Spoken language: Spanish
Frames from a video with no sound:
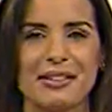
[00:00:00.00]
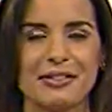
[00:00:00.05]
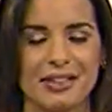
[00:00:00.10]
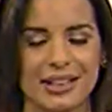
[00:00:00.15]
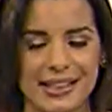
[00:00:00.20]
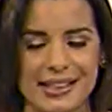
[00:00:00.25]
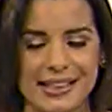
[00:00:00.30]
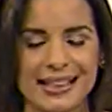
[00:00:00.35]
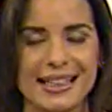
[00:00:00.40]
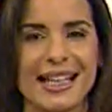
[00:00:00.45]

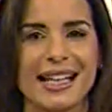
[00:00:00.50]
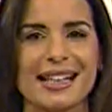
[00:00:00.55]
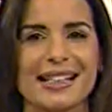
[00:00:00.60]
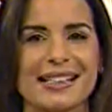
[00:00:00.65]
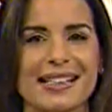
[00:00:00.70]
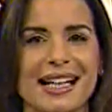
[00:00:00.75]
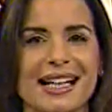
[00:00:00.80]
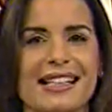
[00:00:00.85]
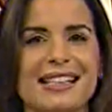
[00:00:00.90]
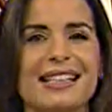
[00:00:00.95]
Felicidades
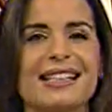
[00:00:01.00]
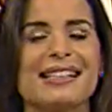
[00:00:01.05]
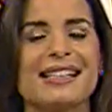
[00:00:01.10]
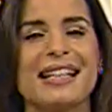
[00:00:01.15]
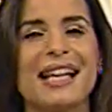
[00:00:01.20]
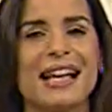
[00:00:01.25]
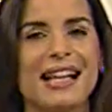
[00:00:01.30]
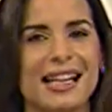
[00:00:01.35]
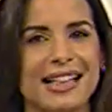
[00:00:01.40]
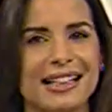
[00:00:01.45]
a ellas,
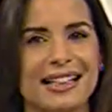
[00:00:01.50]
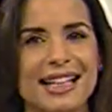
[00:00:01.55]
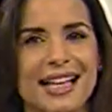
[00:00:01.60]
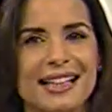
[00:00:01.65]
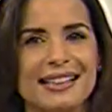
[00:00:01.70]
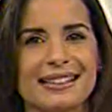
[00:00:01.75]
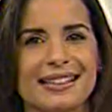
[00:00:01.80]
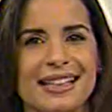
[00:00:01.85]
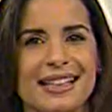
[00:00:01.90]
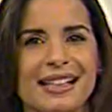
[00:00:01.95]
sigan
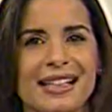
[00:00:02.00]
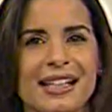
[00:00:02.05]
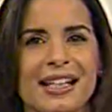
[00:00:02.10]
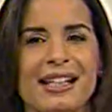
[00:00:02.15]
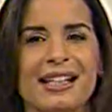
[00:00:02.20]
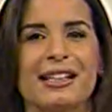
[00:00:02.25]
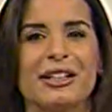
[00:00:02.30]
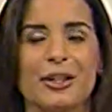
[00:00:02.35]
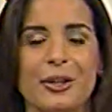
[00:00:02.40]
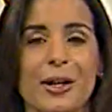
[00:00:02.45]
adelante
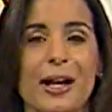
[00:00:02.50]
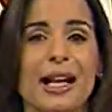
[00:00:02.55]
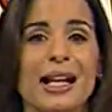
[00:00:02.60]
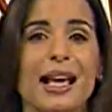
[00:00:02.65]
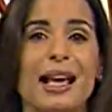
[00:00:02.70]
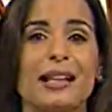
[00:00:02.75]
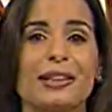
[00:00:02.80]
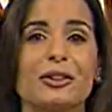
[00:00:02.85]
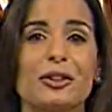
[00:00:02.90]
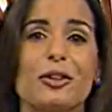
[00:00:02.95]
y
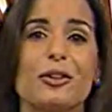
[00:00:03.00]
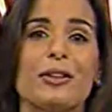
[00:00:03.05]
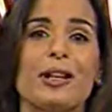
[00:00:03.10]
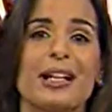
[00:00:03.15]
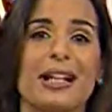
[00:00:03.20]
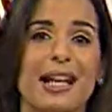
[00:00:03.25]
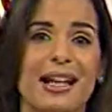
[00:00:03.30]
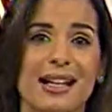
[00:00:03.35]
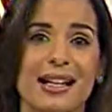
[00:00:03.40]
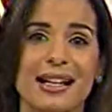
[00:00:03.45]
ojalá toda
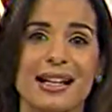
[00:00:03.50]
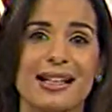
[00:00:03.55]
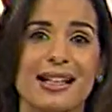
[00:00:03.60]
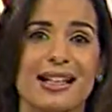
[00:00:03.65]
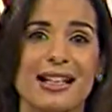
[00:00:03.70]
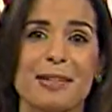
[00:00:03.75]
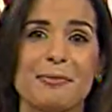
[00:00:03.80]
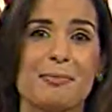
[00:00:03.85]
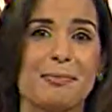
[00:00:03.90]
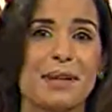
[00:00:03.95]
la
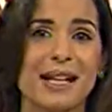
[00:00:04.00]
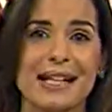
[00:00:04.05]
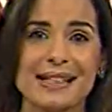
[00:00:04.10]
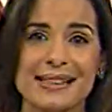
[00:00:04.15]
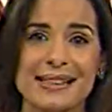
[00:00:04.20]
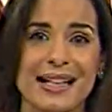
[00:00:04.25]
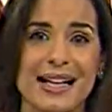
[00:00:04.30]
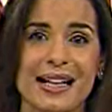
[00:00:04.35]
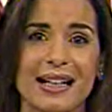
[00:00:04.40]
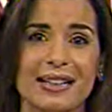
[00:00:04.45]

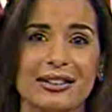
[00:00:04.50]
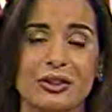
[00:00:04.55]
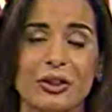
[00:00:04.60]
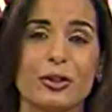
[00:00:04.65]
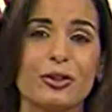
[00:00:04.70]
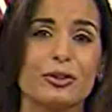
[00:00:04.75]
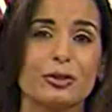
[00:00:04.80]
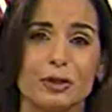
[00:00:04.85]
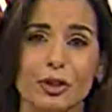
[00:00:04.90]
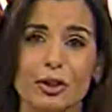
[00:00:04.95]
empresa,
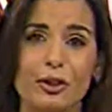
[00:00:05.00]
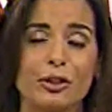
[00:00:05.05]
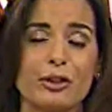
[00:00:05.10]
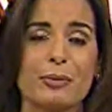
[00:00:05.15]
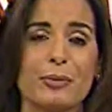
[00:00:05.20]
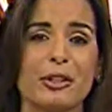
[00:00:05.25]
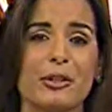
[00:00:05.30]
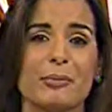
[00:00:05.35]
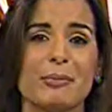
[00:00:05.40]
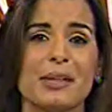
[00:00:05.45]
todo,
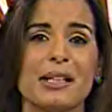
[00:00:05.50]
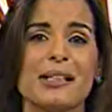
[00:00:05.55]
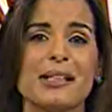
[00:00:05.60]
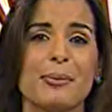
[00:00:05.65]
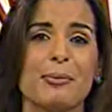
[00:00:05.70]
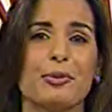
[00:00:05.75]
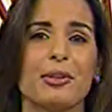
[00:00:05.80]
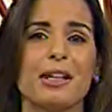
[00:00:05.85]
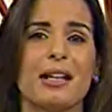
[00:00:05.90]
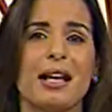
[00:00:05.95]
tipo de empresa
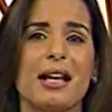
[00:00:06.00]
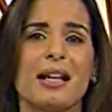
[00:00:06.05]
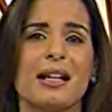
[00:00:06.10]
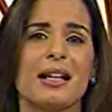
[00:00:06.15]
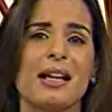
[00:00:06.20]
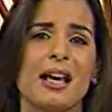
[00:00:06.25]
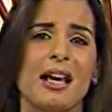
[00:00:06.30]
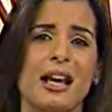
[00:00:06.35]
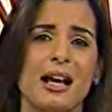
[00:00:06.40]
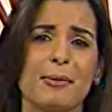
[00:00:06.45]
pueda
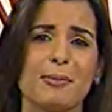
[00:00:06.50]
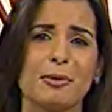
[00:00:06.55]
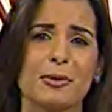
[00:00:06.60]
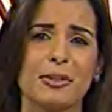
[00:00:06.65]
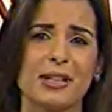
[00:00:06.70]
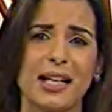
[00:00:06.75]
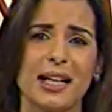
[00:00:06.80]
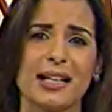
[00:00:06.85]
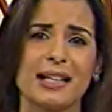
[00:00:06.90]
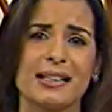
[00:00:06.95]

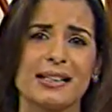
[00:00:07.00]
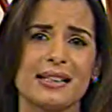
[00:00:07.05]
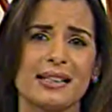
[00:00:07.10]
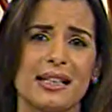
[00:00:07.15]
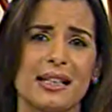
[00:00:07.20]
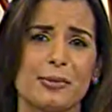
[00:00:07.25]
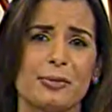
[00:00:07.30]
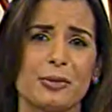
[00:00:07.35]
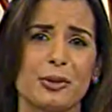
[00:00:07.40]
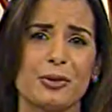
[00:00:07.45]
apoyar
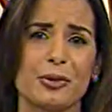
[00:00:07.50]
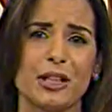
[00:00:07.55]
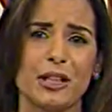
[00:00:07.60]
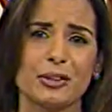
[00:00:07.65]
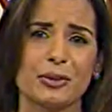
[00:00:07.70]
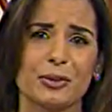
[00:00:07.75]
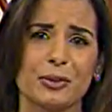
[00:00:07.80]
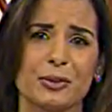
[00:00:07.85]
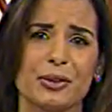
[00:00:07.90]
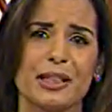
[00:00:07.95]
este
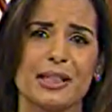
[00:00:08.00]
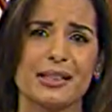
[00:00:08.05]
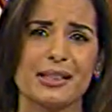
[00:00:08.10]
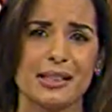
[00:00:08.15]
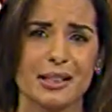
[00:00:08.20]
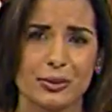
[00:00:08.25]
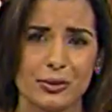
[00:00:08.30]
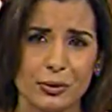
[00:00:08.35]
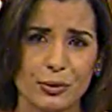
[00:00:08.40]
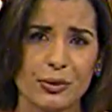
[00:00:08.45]
proyecto que
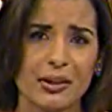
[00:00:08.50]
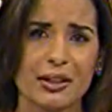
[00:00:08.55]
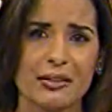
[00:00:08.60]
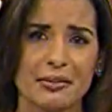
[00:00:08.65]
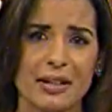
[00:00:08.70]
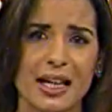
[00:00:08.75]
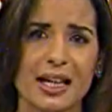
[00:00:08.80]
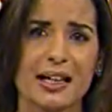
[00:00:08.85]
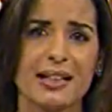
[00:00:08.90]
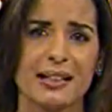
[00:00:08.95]
sin duda
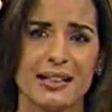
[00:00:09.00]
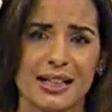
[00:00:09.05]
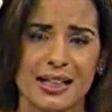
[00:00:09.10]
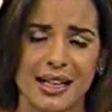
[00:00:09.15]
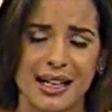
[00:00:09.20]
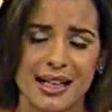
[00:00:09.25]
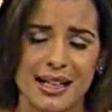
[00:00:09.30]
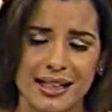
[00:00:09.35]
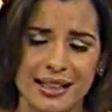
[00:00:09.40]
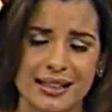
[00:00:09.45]
va
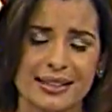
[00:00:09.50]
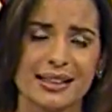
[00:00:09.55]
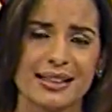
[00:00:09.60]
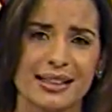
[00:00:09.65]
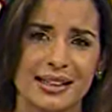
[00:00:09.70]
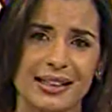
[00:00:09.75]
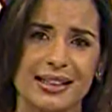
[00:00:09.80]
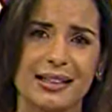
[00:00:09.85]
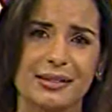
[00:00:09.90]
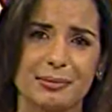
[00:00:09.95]
a
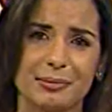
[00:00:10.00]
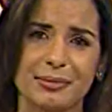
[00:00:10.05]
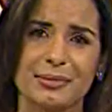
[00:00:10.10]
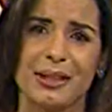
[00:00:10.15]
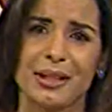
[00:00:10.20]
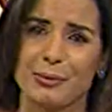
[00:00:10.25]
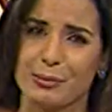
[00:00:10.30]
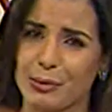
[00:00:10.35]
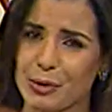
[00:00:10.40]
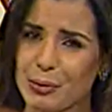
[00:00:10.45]
tener
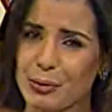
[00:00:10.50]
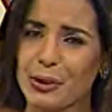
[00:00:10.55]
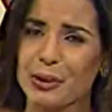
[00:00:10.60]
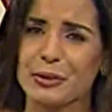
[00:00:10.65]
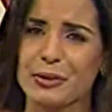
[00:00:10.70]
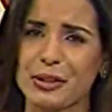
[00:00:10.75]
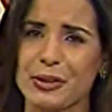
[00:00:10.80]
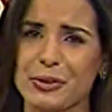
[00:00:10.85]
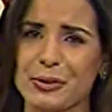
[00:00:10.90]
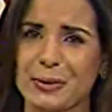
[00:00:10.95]
muy buenos
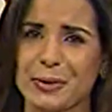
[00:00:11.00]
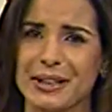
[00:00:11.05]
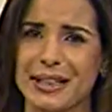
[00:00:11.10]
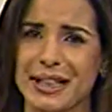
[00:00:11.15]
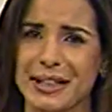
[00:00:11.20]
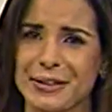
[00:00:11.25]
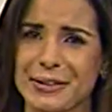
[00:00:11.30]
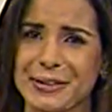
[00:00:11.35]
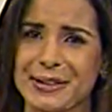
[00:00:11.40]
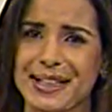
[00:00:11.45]

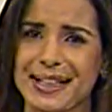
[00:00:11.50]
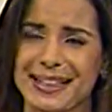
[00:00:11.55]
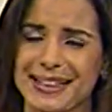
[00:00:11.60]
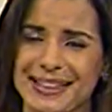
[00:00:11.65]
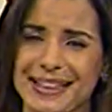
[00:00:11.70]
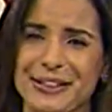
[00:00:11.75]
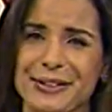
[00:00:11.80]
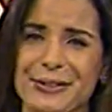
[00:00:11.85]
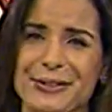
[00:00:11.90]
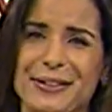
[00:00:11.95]
resultados.
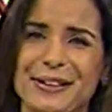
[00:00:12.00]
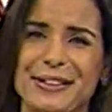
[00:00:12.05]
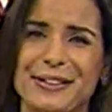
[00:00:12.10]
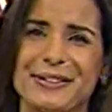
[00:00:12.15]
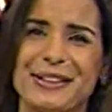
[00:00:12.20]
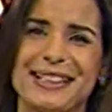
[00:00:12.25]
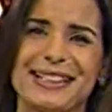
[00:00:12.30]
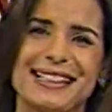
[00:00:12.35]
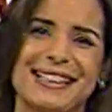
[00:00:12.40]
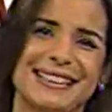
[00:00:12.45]
Karina, tú
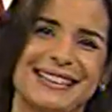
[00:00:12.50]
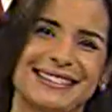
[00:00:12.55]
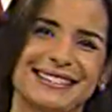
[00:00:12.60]
continúas.